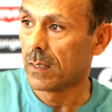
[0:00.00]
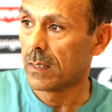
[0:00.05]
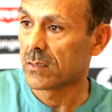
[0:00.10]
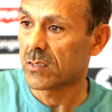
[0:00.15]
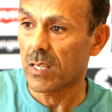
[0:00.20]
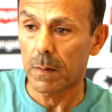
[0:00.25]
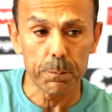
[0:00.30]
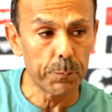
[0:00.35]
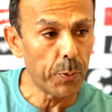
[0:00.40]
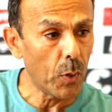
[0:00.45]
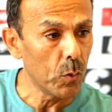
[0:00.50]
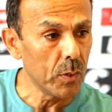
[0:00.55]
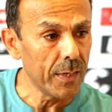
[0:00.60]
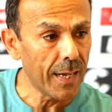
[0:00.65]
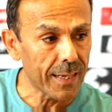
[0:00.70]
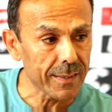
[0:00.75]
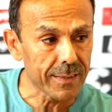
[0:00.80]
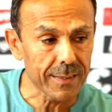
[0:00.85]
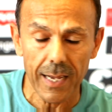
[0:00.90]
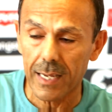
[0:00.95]
St. Pauli
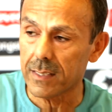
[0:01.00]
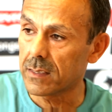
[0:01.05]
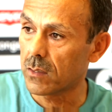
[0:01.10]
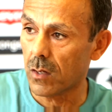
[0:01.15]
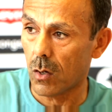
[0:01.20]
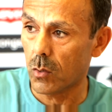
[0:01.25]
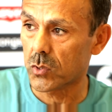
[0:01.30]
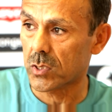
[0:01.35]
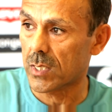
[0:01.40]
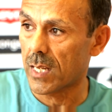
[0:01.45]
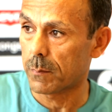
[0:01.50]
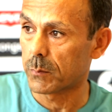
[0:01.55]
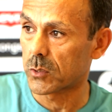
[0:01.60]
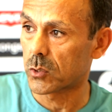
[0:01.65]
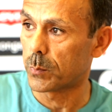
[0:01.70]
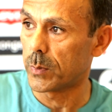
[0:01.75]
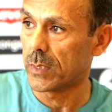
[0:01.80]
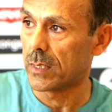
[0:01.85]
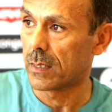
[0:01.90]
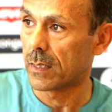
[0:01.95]
hat keinen
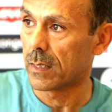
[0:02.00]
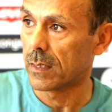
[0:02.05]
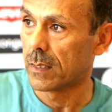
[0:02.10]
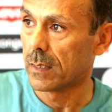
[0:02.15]
Ausnahmespieler.